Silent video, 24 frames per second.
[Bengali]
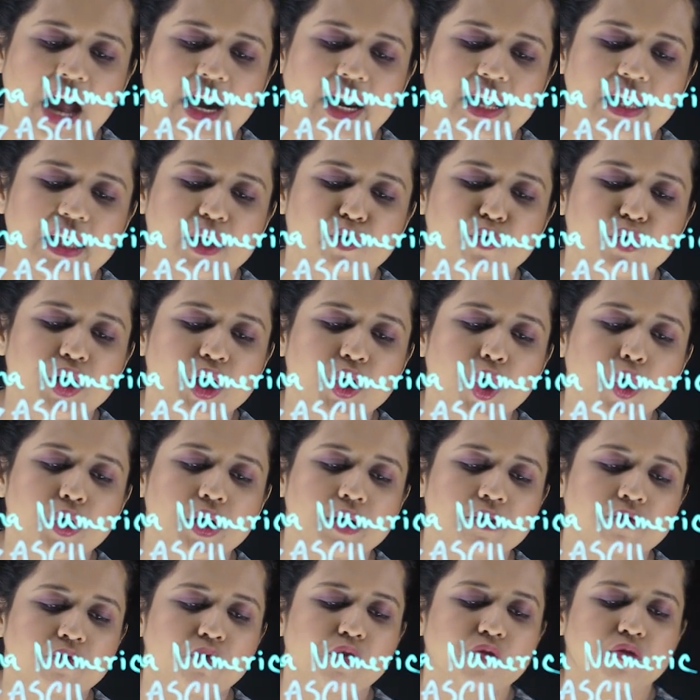আর এই
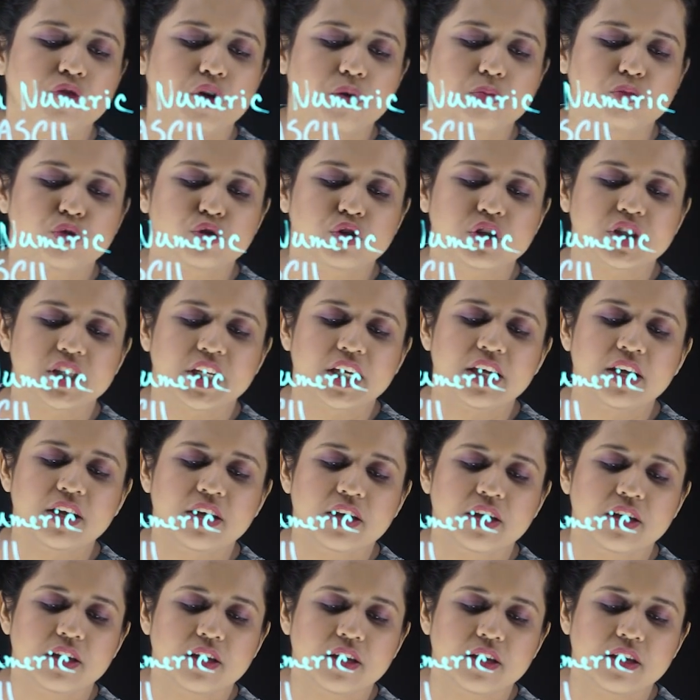ইউনিকোডের ফুল ফর্ম হচ্ছে
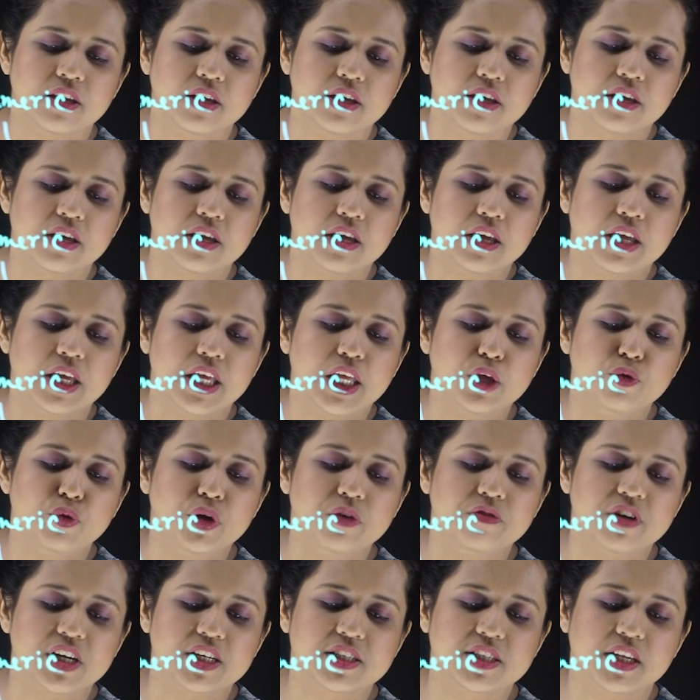
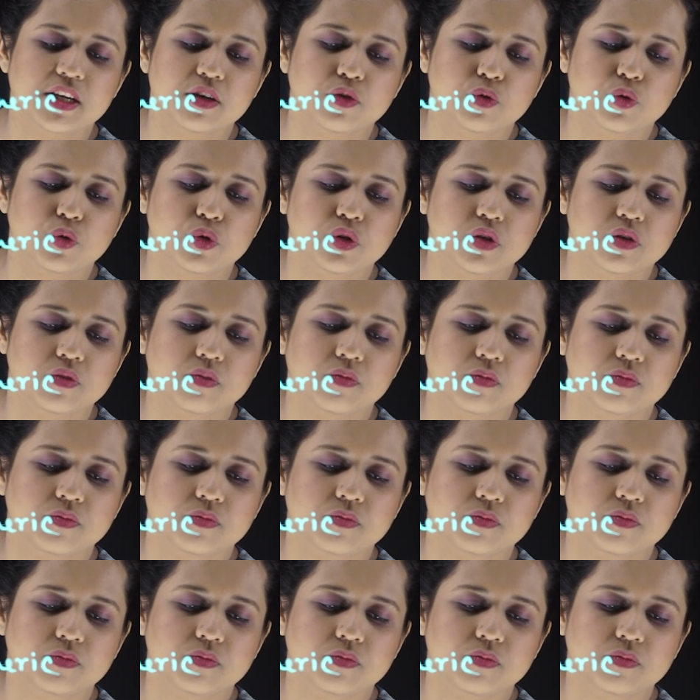ইউনিভার্সাল কোড